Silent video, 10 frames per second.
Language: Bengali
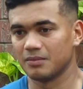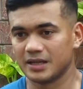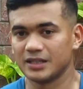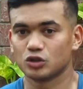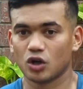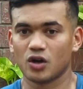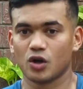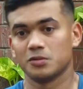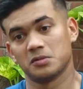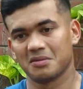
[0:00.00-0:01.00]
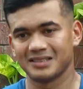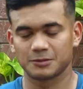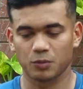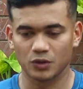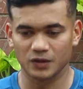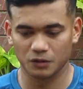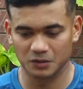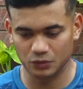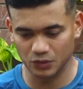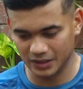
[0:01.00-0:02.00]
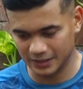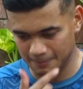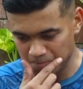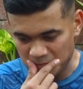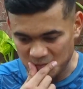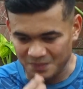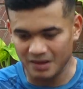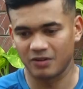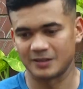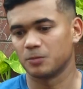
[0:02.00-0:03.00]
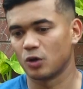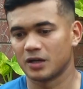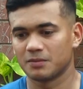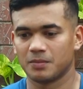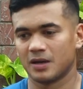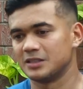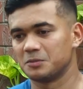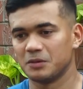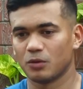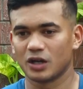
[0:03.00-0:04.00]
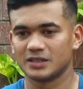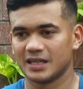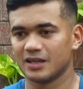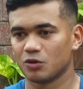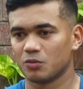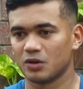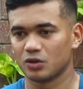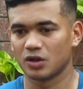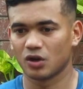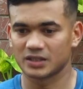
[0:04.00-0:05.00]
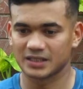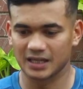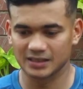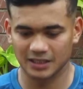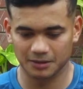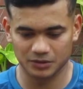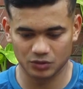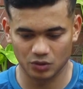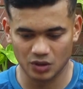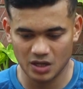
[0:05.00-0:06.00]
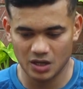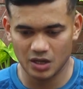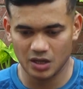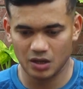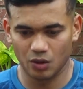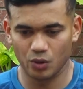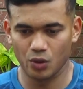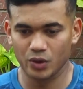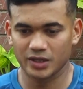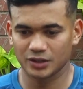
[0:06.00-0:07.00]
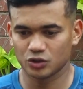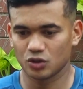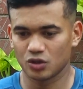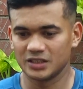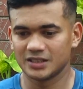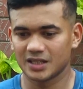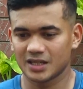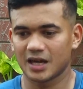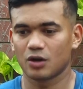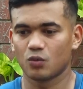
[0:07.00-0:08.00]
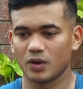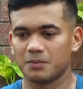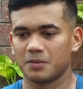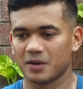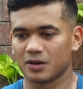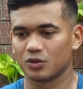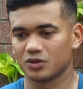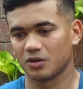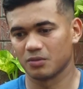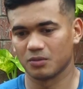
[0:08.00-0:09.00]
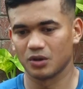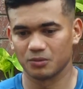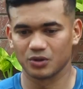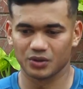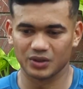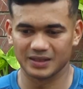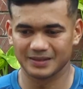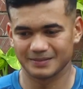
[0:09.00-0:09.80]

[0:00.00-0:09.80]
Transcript: ব্যাটিং সহায়ক হবে বা স্পোর্টিং হবে তো ওইখানে ফাস্ট বোলার বা স্পিন বোলার যেই করবে ওদের অনেক চ্যালেঞ্জ থাকবে সো ওই ওইটার জন্য নিজেদেরকে আরও ওয়েল প্রিপেয়ার করতে হবে বলে মনে করি